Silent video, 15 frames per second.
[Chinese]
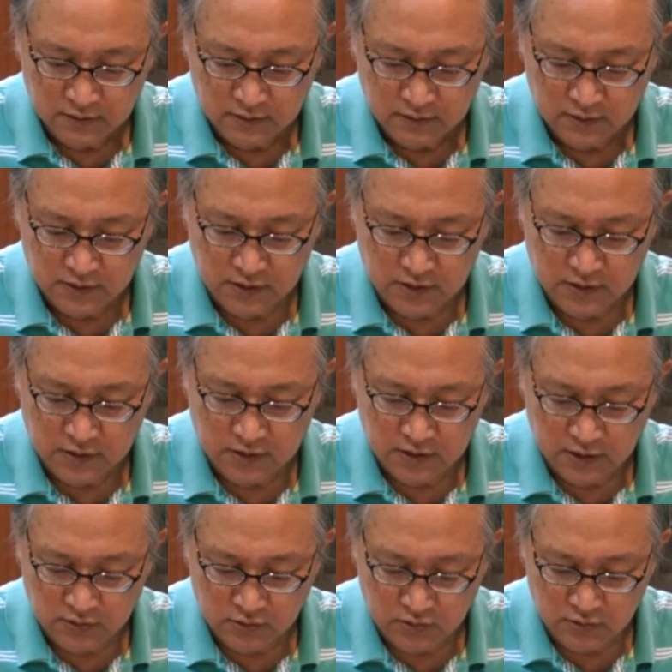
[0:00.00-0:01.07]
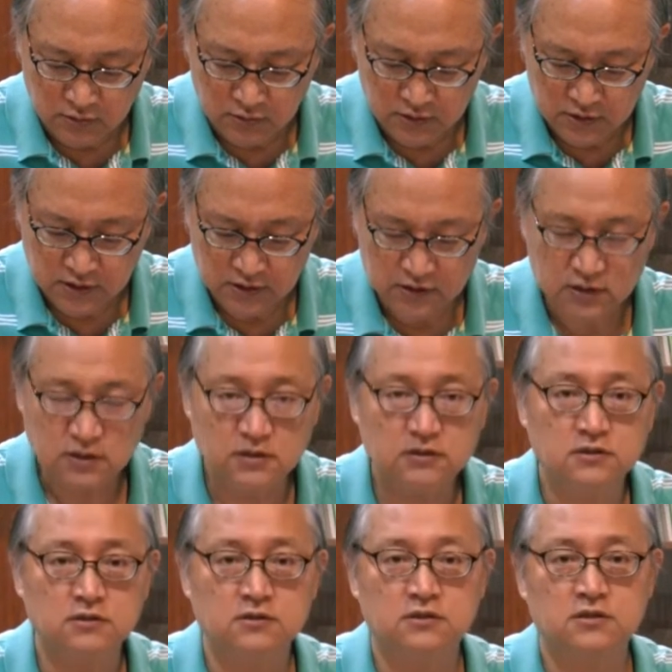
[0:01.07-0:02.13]
圣经上说，这些
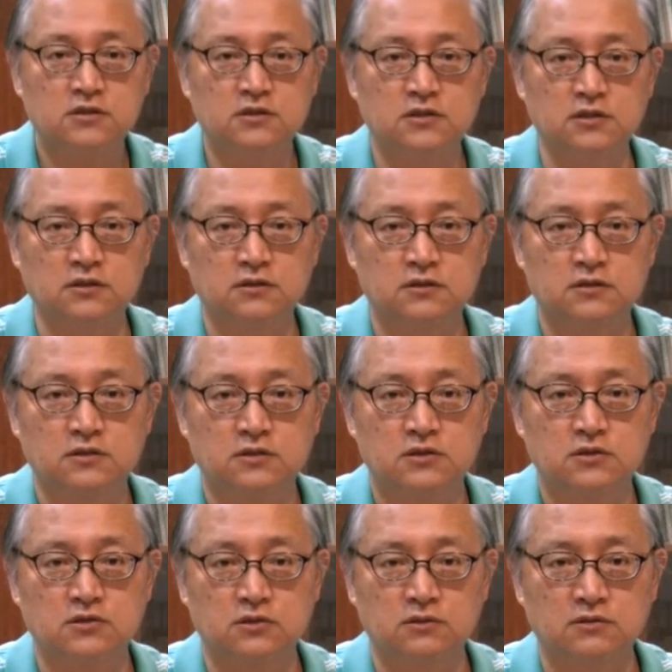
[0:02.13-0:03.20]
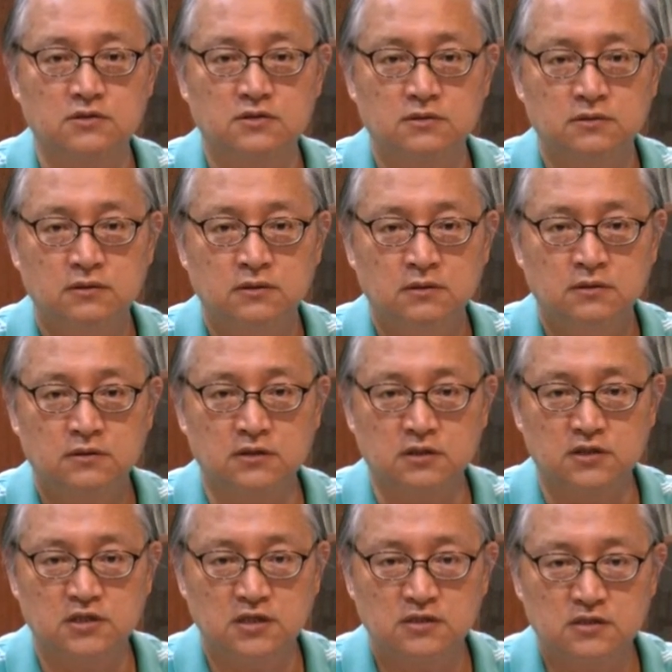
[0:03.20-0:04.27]
日事情是自从这个
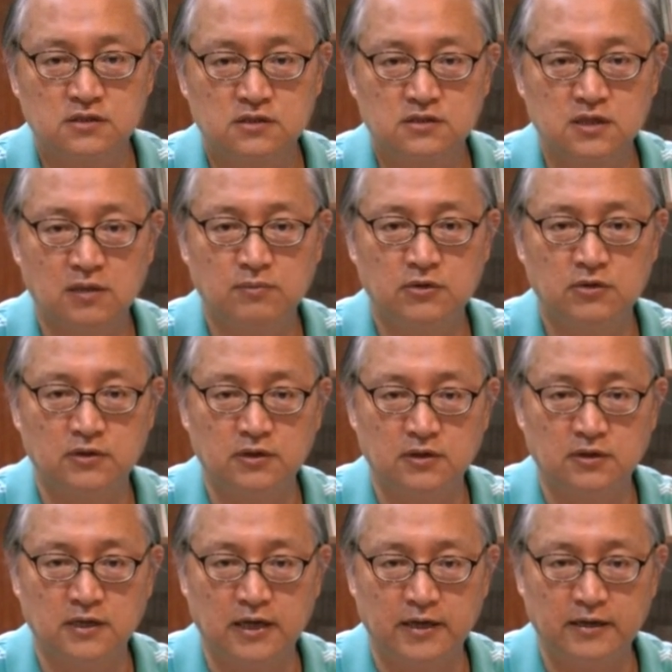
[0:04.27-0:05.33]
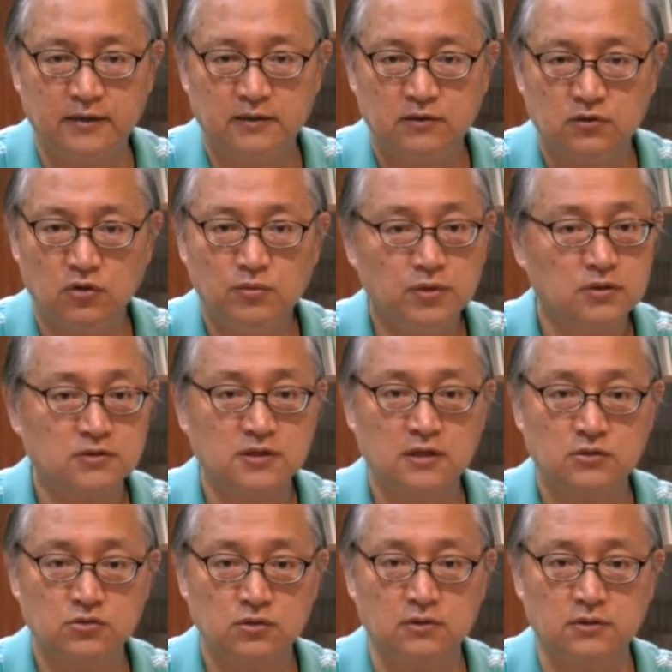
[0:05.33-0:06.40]
先知沙摩以来都没有在
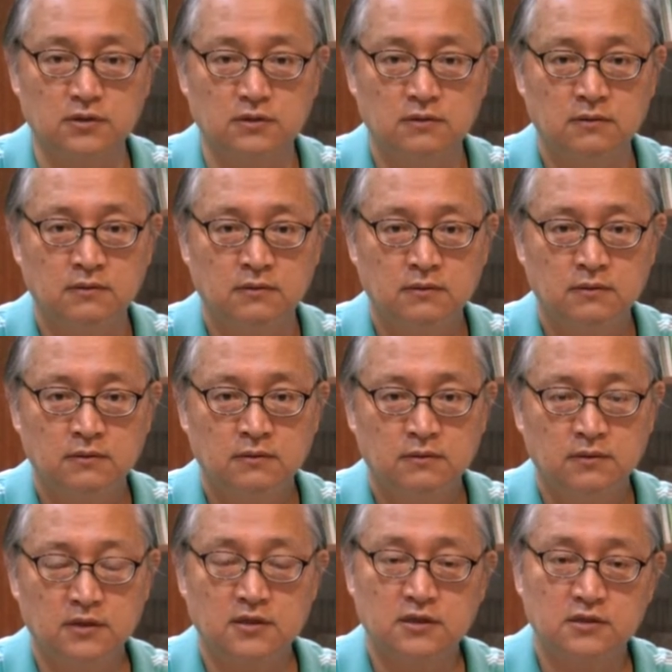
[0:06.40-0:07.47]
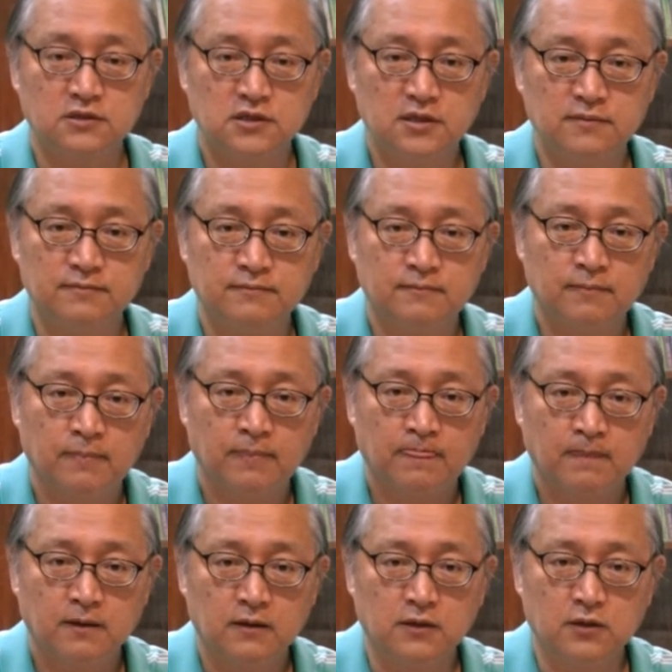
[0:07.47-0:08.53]
做的。那可见
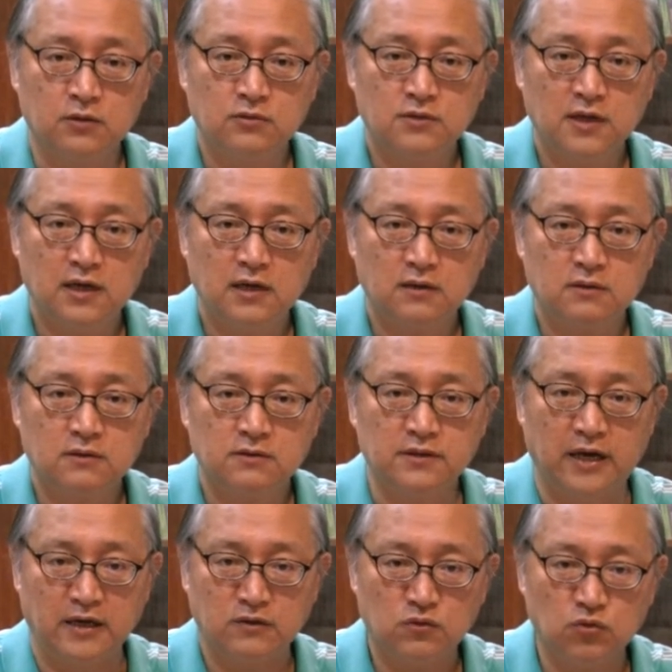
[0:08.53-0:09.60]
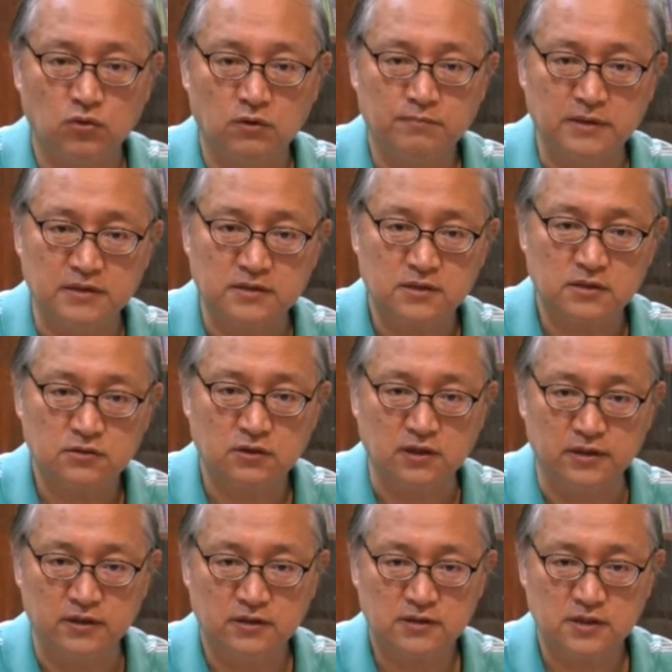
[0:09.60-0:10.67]
犹大南国本身就
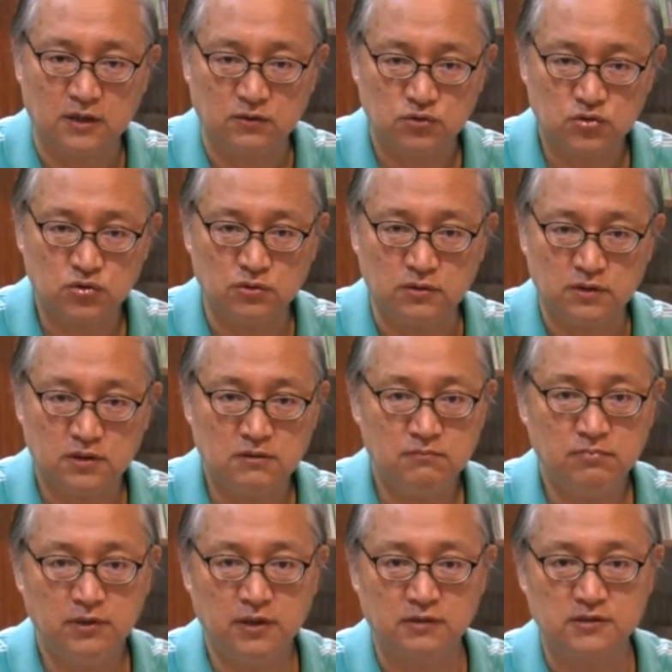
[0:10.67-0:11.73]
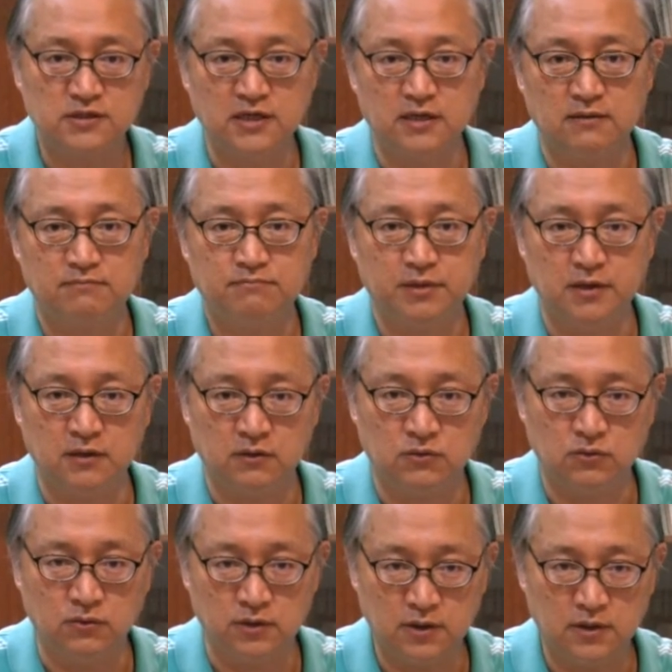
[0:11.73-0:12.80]
很少做，更不要讲北
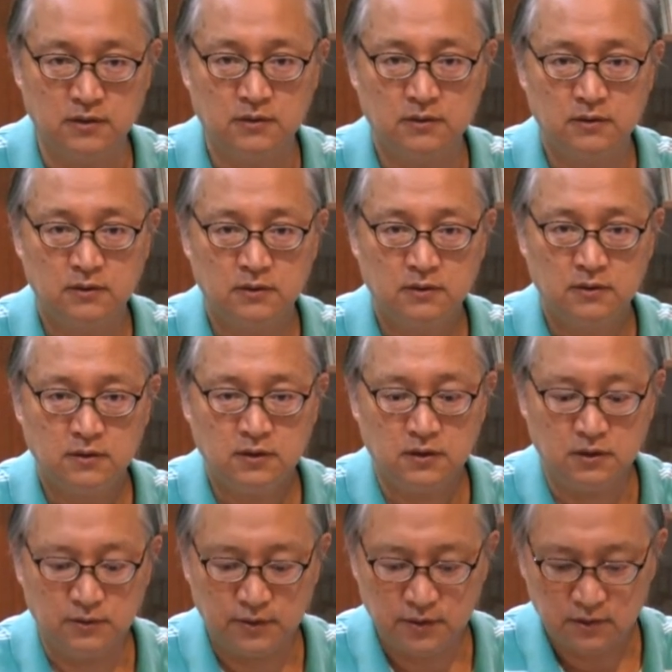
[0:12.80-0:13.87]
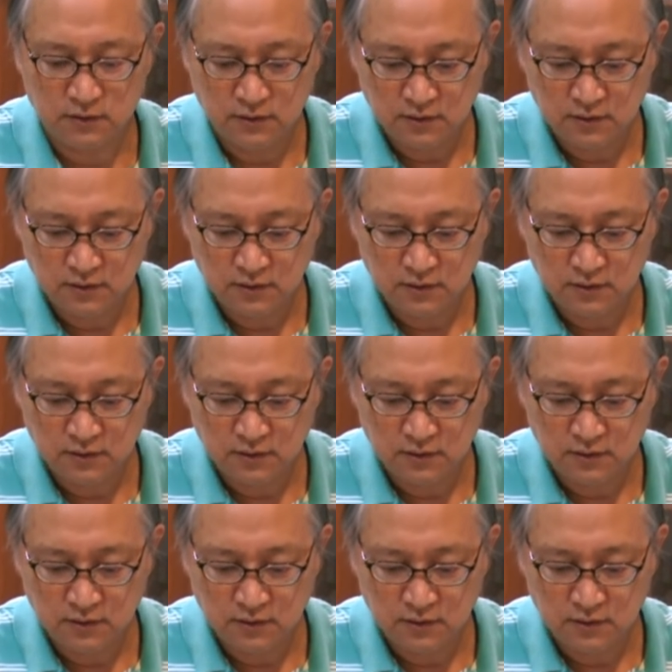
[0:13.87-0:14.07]
国了。因为